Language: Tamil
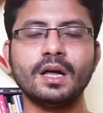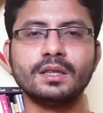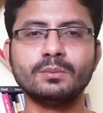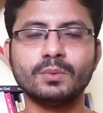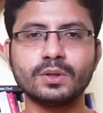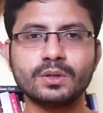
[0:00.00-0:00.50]

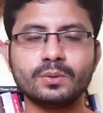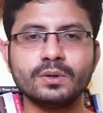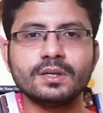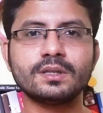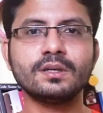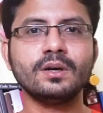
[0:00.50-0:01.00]
அந்த மொத்த
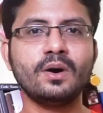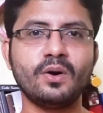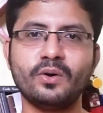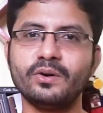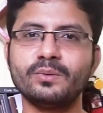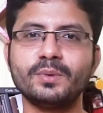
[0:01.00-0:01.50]
உலகத்துலேயும்
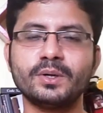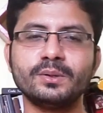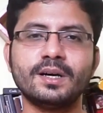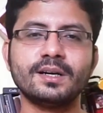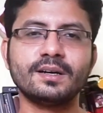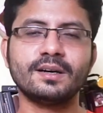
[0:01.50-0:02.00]
அவங்க
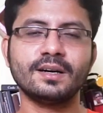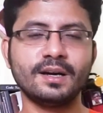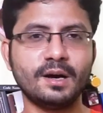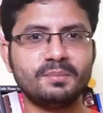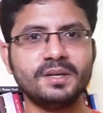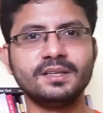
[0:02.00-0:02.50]
மட்டும்தான் இருக்காங்க
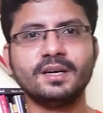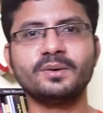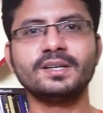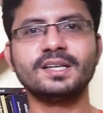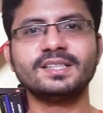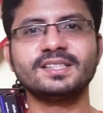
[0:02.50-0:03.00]
அப்படின்னு தான்
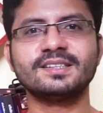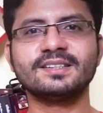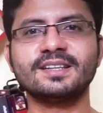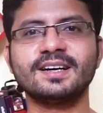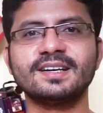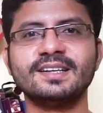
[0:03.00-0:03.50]
அவங்க நினச்சிட்டு
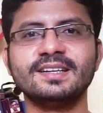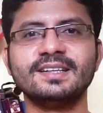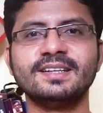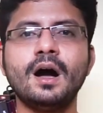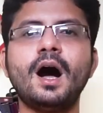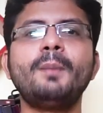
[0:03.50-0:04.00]
இருந்தாங்க
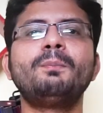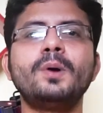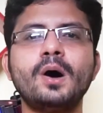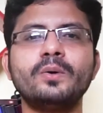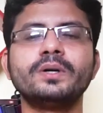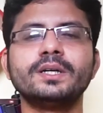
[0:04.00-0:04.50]
அப்போ
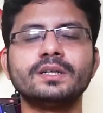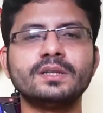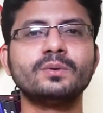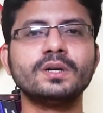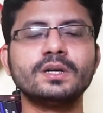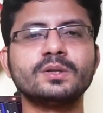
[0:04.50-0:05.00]
அவங்க
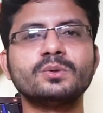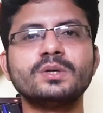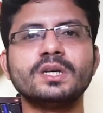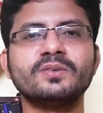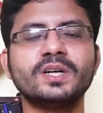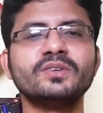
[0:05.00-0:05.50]
இருந்த
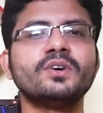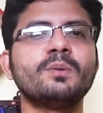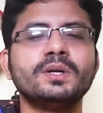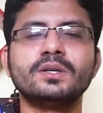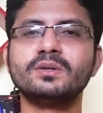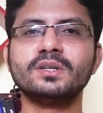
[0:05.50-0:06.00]
உலகத்தினுடைய வடிவம்
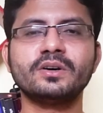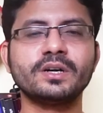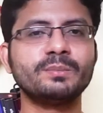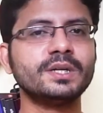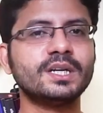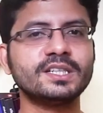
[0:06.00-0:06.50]
எப்படி இருக்கும்னு அவங்க
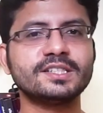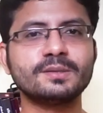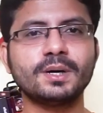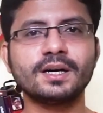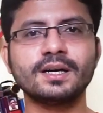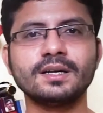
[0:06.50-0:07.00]
எப்படி
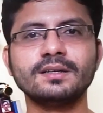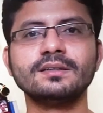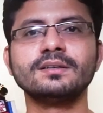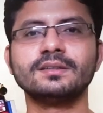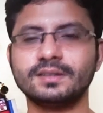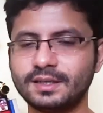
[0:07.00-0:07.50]
நினச்சிருப்பாங்க
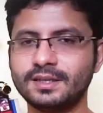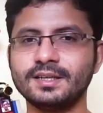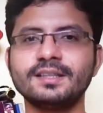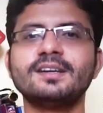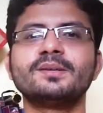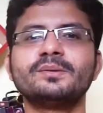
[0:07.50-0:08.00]

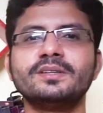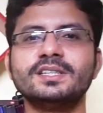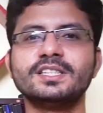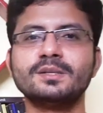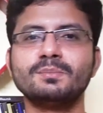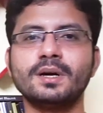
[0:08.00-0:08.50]
தட்டையாக தான் இருக்கும்னு
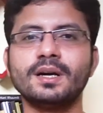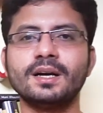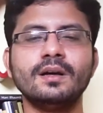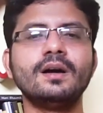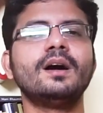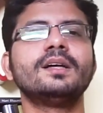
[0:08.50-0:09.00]
நினச்சிருப்பாங்க
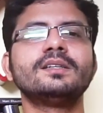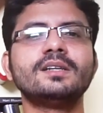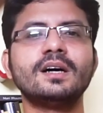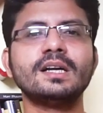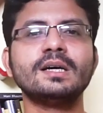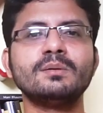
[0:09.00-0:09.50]

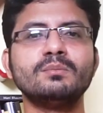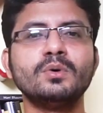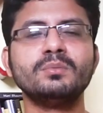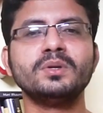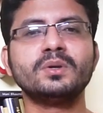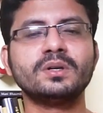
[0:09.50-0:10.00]
அதனால
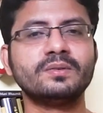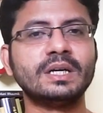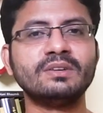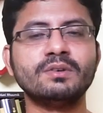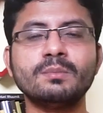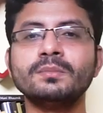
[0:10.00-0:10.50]
பூமியோட
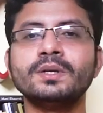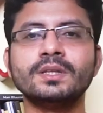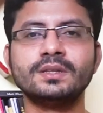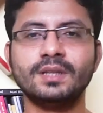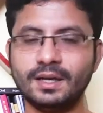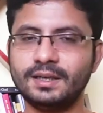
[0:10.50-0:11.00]
வடிவம்
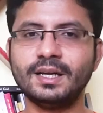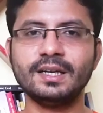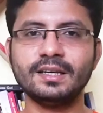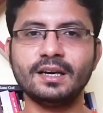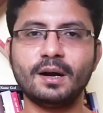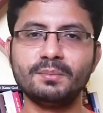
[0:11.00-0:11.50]
தட்டை
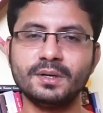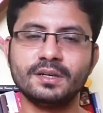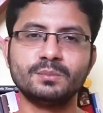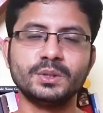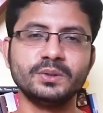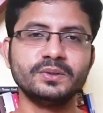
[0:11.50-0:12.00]

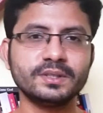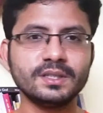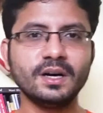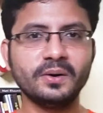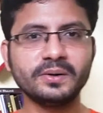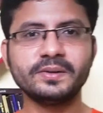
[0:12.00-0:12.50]
அப்படின்ற முடிவுக்கு
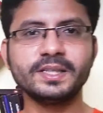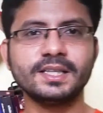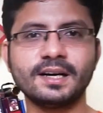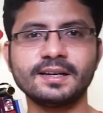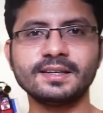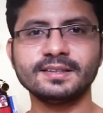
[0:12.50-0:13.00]
அவங்க
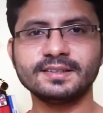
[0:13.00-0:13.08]
வந்தாங்க